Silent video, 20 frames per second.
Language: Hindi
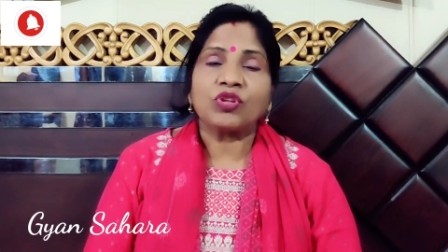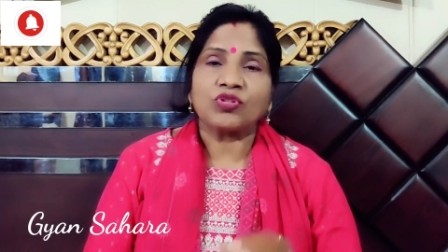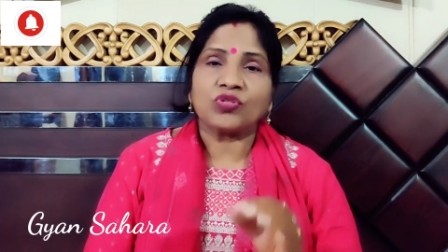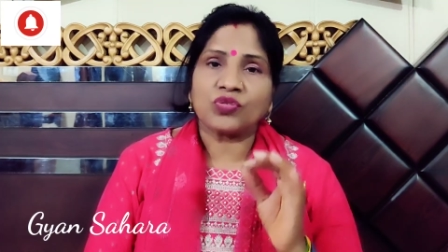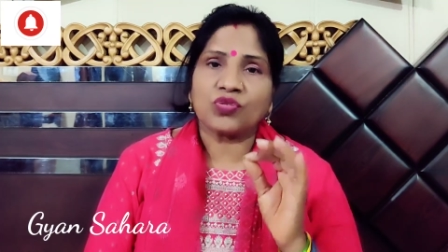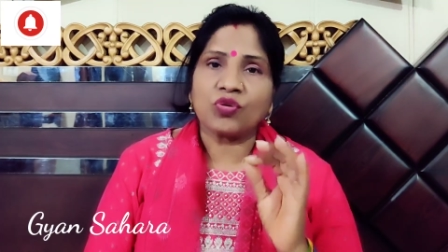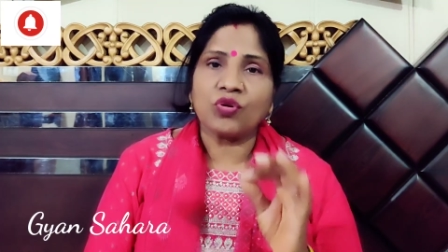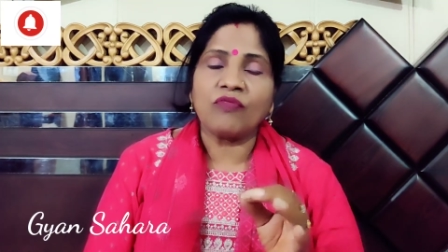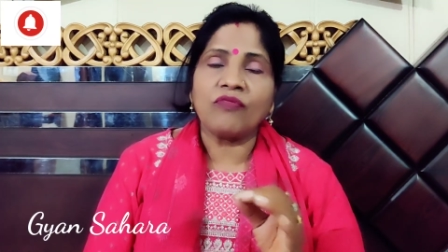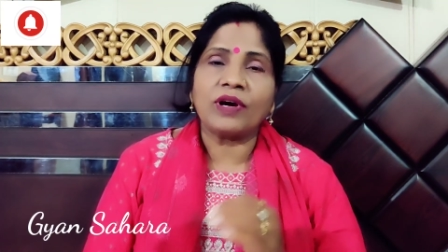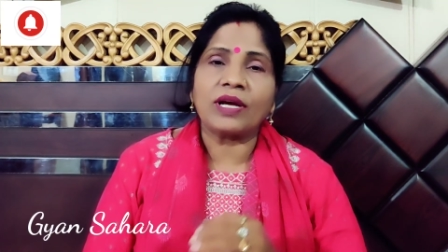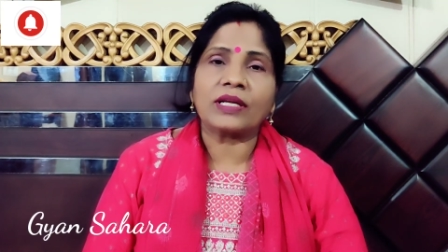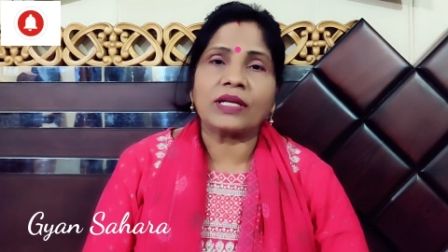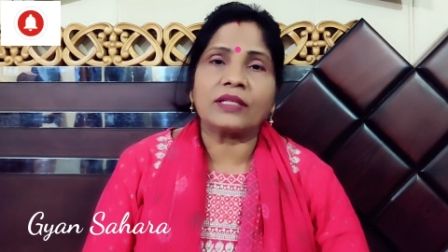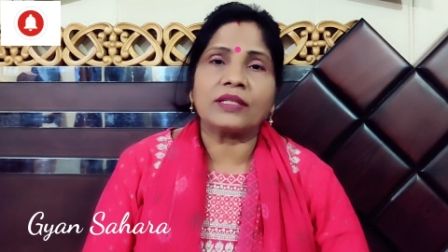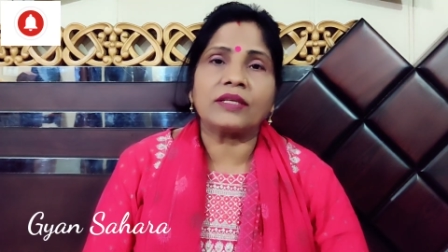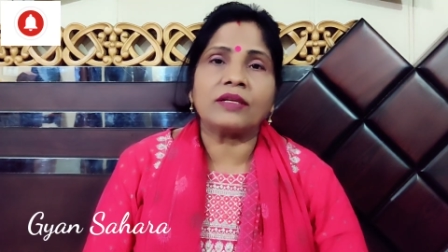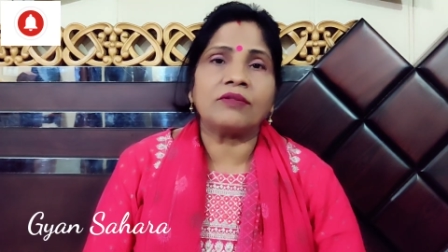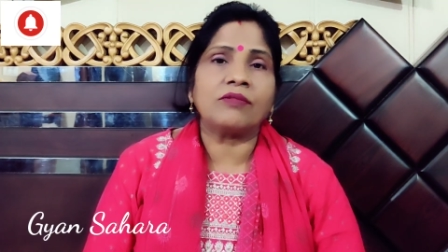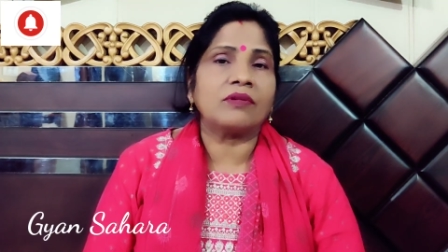तो सोमवार
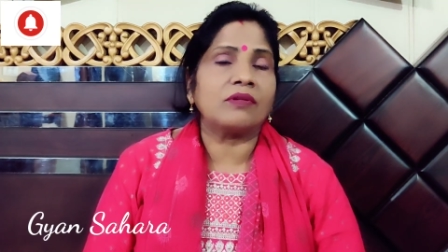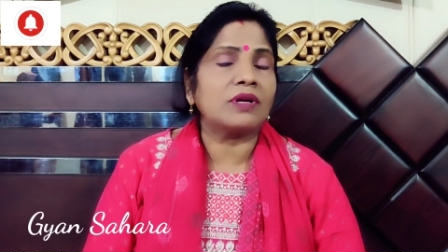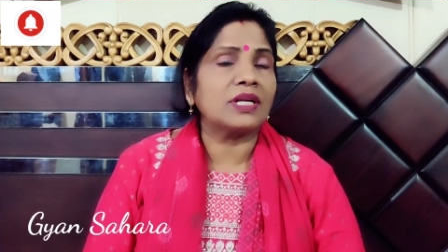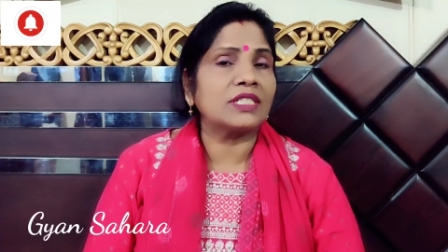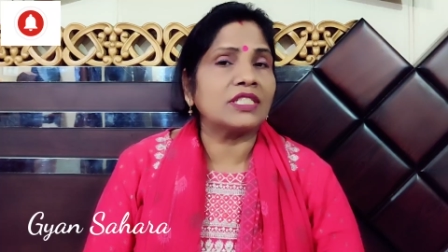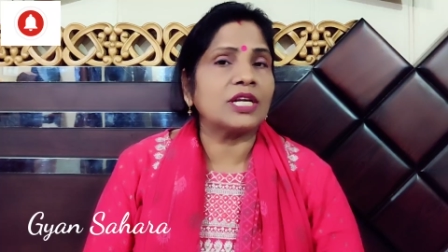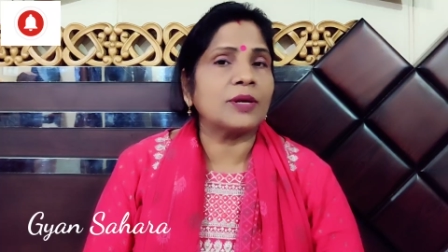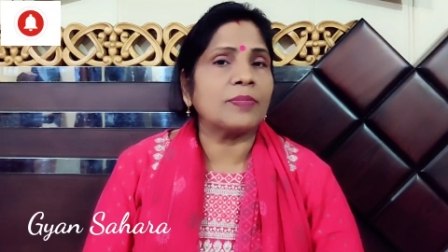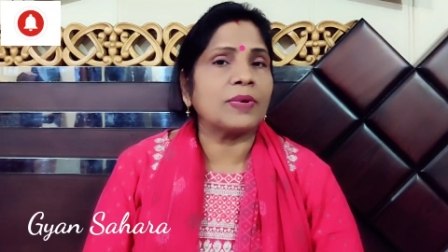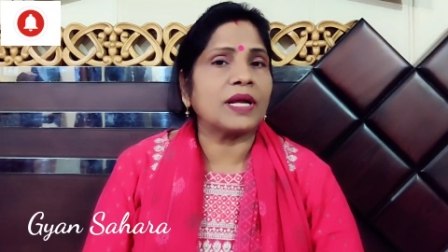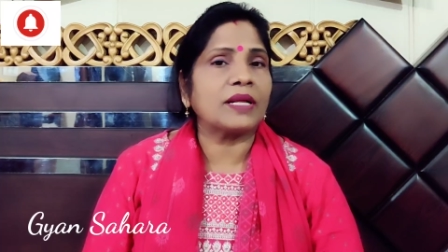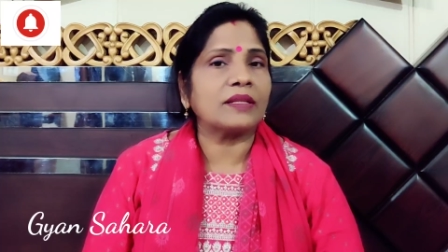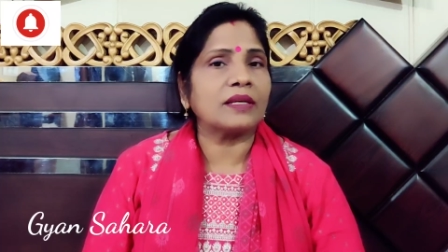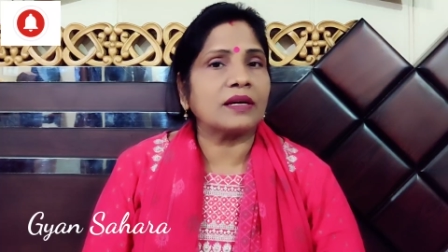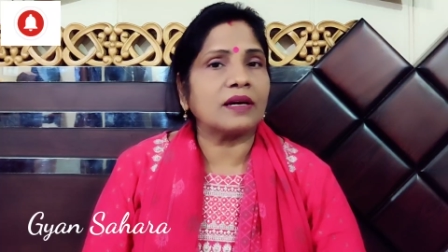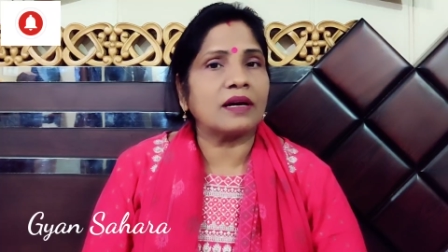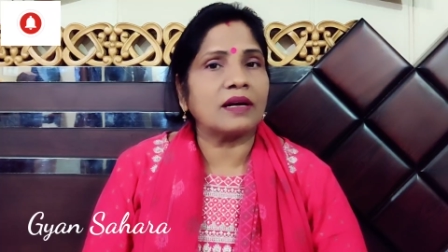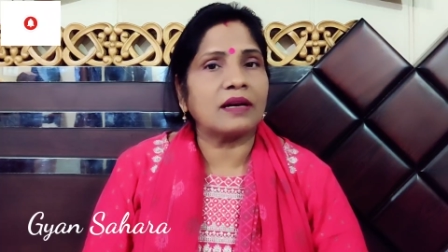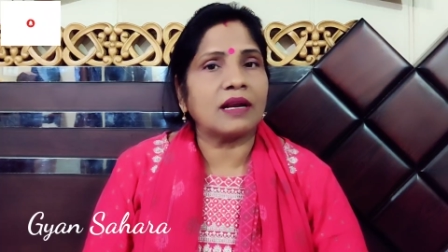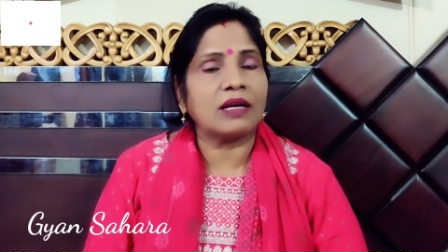का दिन होना चाहिए
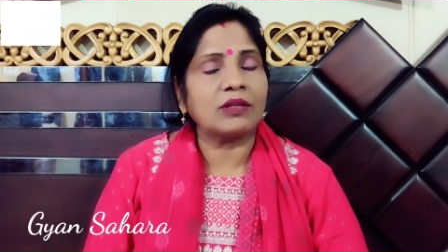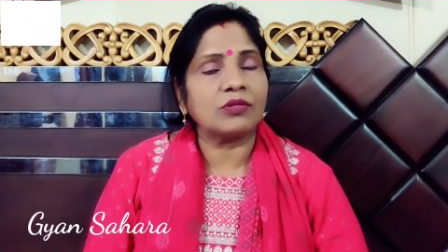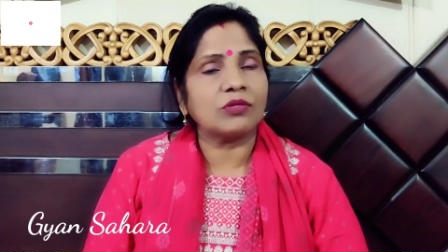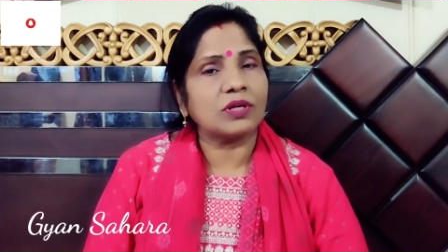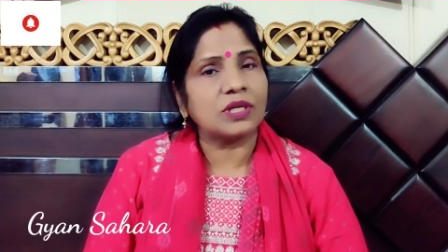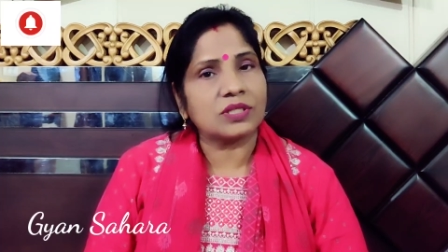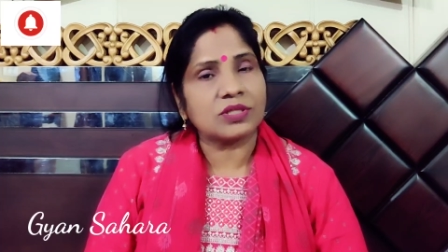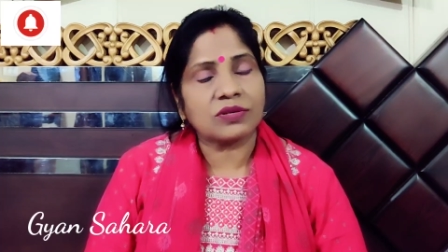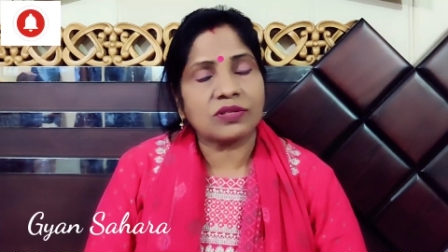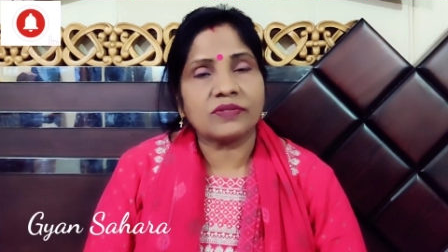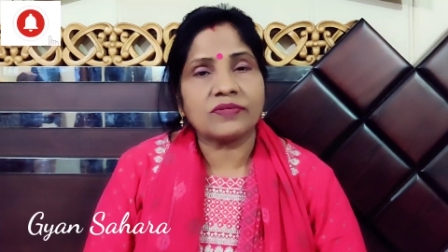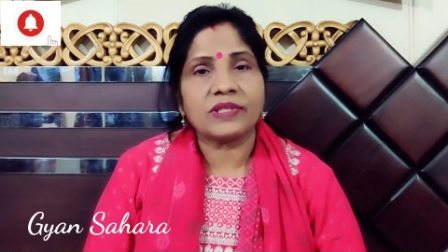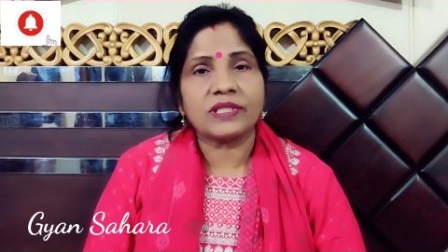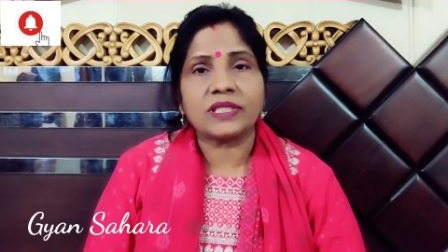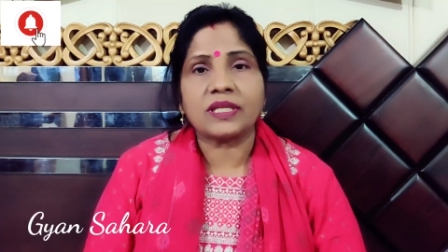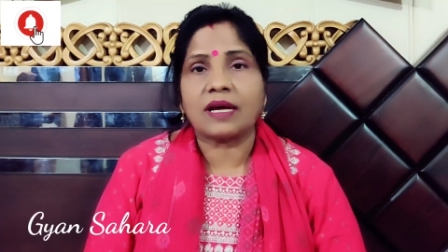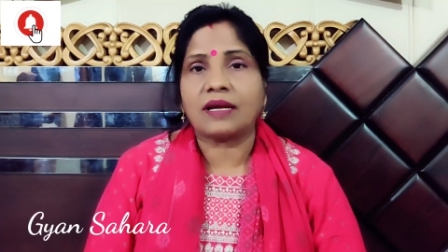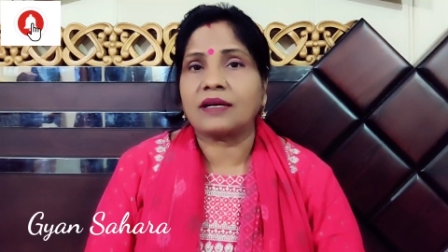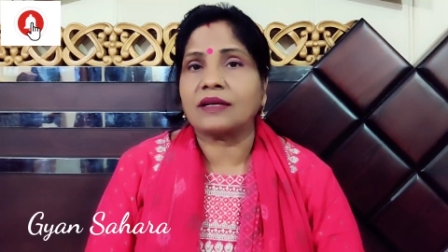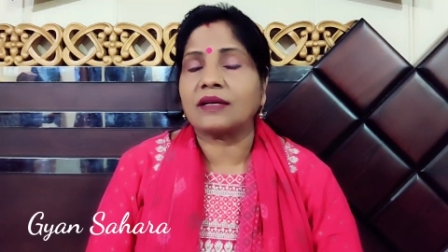प्रातःकाल नहा धोकर स्वच्छ
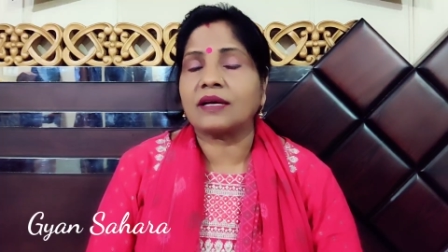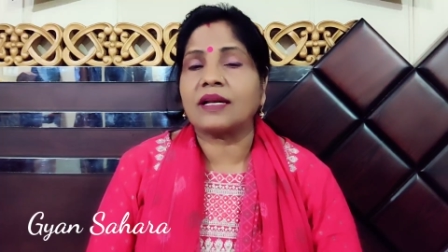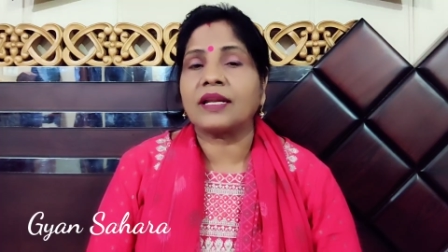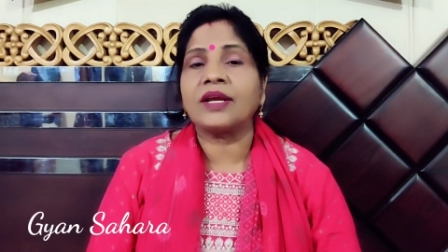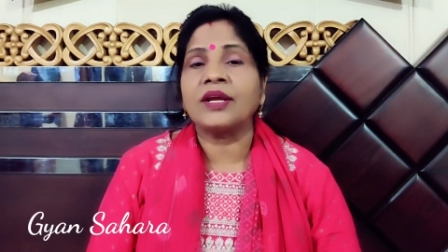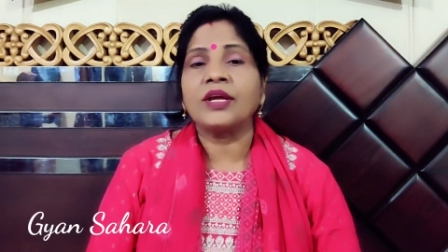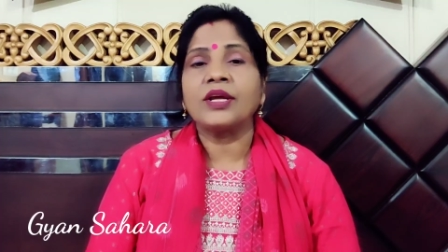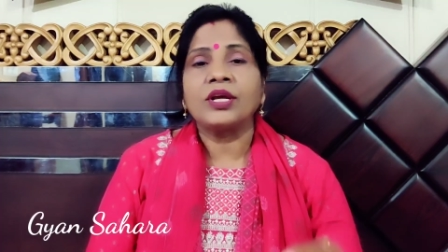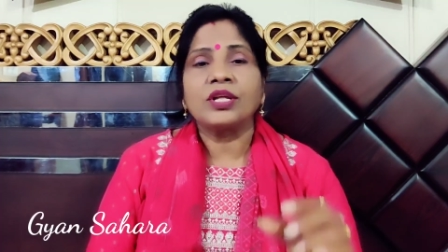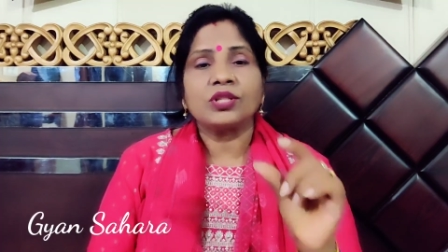वस्त्र धारण करें